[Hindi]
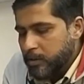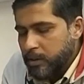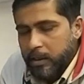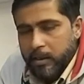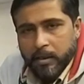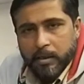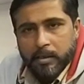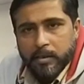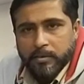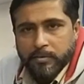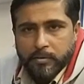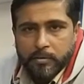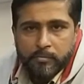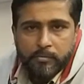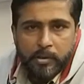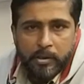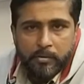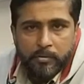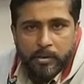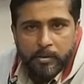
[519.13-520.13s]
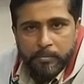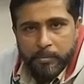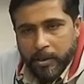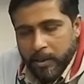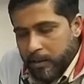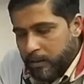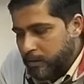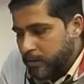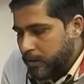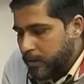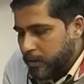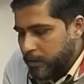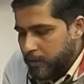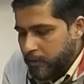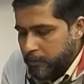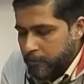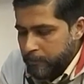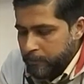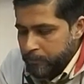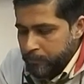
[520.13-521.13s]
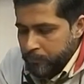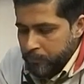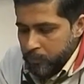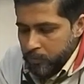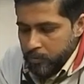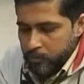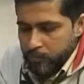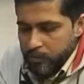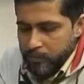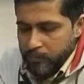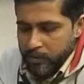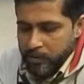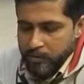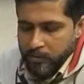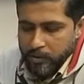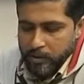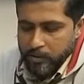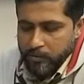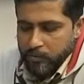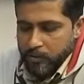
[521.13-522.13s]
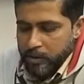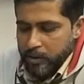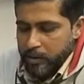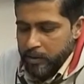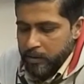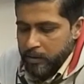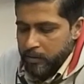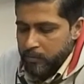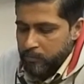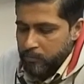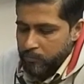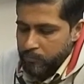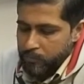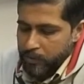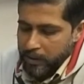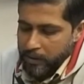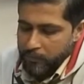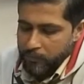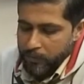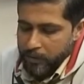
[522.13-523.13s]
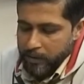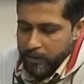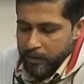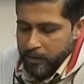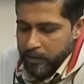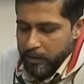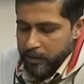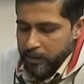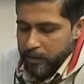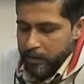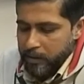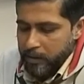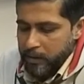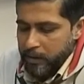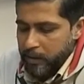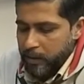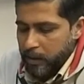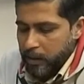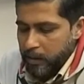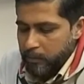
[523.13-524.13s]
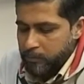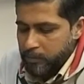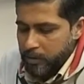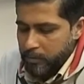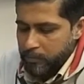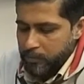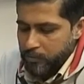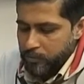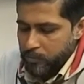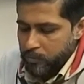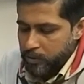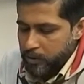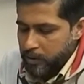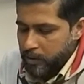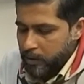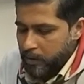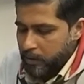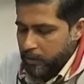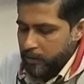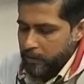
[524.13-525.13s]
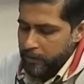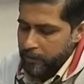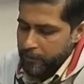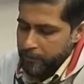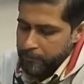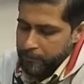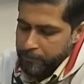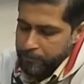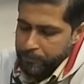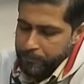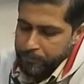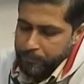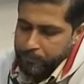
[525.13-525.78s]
या कस्टम वालों ने फाड़ दिया तो वीवर इसकी वेरीफाई करने के लिए आप जब इसको निकालते हैं